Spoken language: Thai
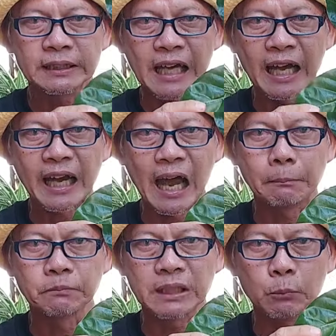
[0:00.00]
จะ
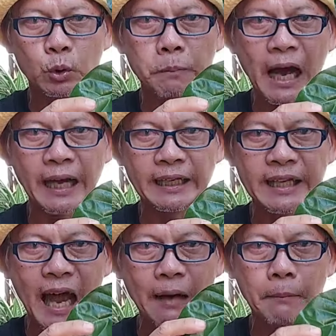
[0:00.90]
นำสมุนไพร
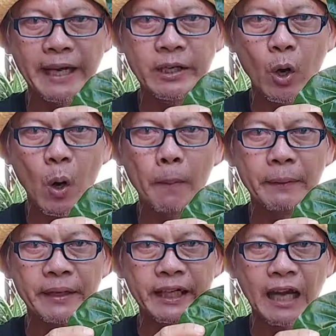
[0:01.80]
ย่างใบยอแบ
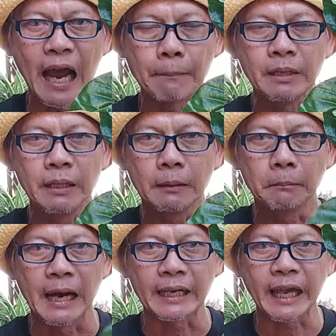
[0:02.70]
บนี้นะครับ
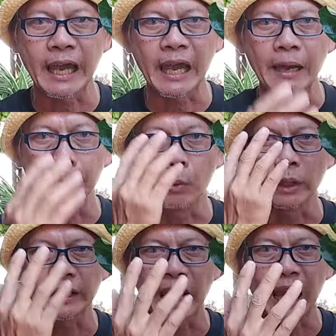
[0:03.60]
มาแก้ปว
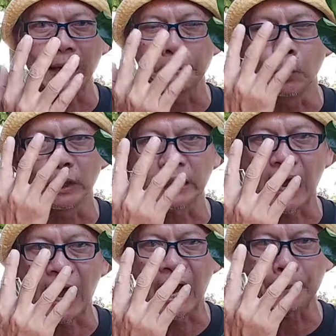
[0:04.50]
ดแข้ง ปวด
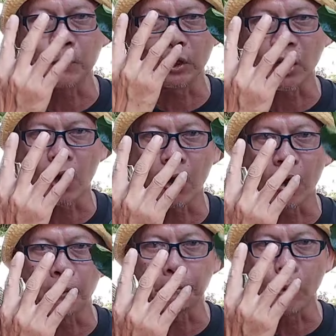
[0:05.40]
ขาปวดข้อ
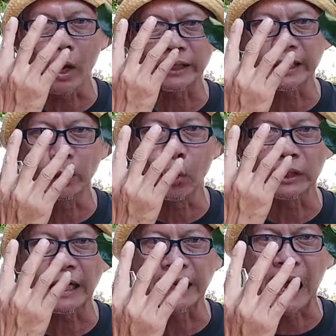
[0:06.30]
ปวดกระดูก
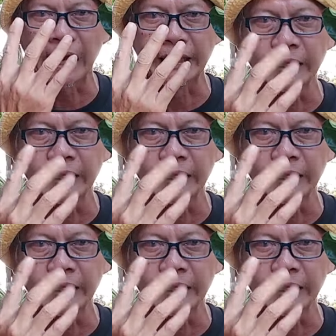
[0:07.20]
ด้านใน